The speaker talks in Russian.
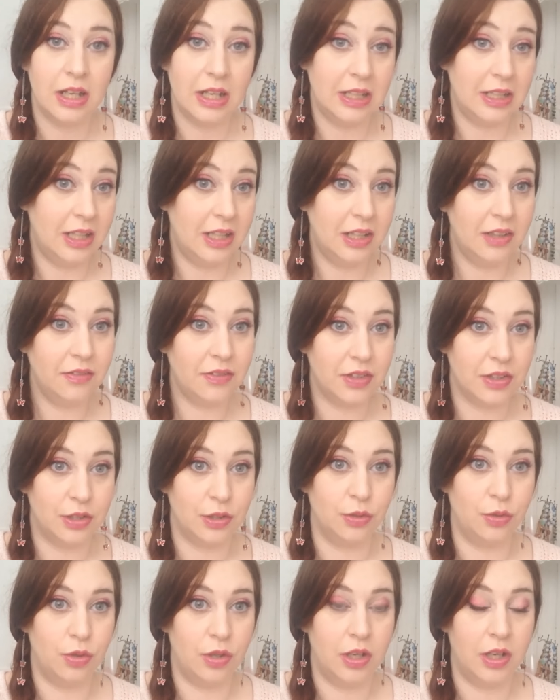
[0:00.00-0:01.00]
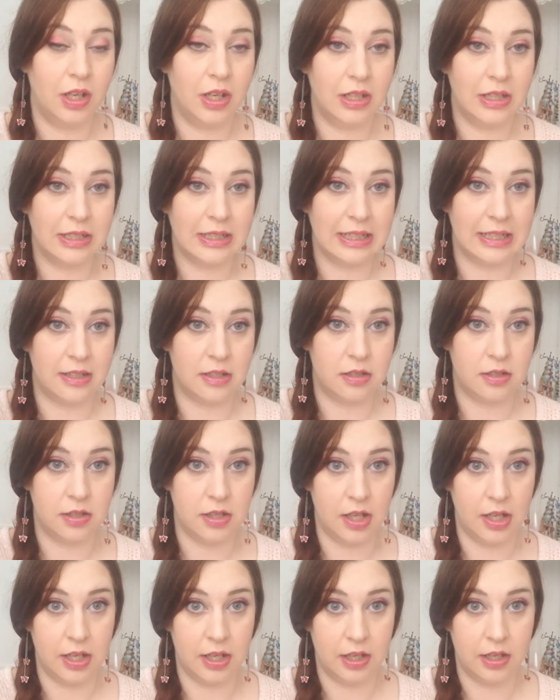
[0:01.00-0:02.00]
И на этом категория
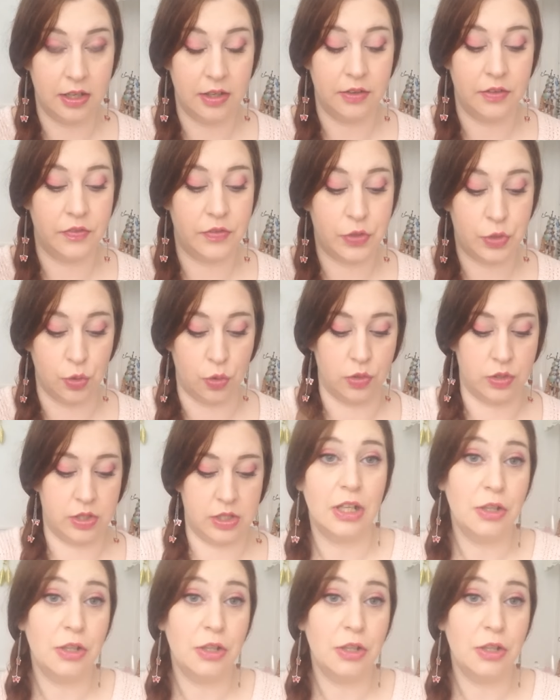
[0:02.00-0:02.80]
консилеры все.